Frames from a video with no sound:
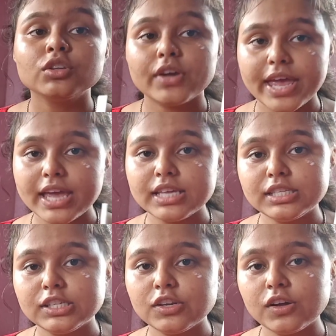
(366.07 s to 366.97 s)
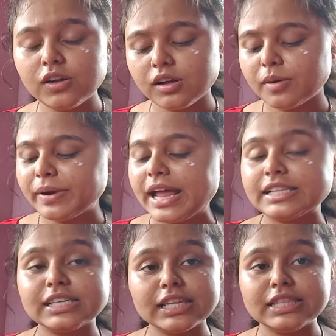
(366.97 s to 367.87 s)
তো এই ছিল আমার
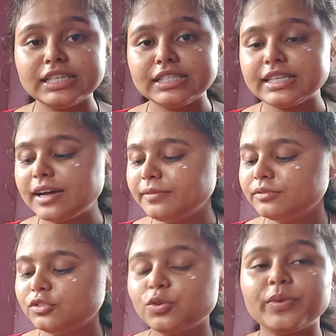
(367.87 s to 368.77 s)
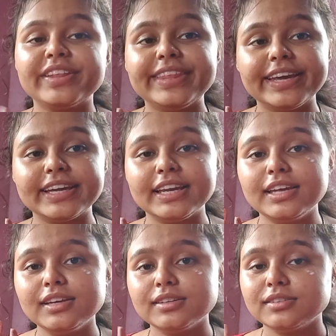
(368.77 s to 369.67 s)
আজকের দিনটা তোমরা দেখলে
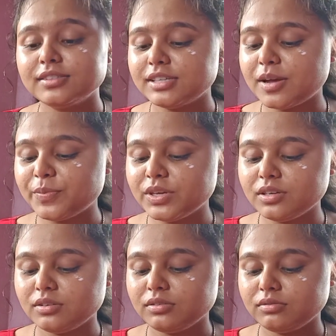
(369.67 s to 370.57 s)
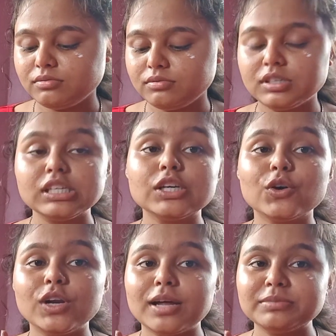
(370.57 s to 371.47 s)
যে আমি কি
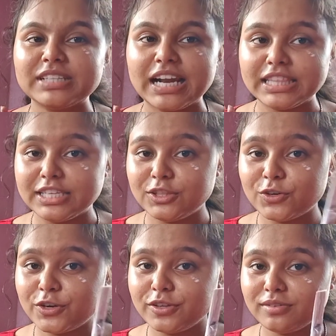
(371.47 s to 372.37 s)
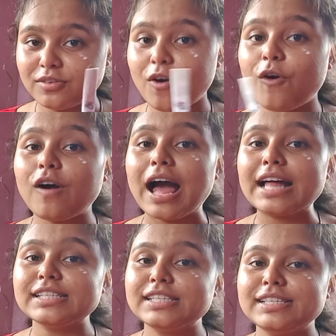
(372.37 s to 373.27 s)
করলাম সারা দিন ধরে ও
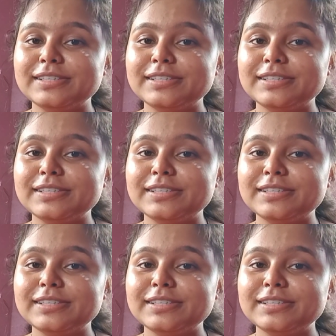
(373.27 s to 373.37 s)
কাজ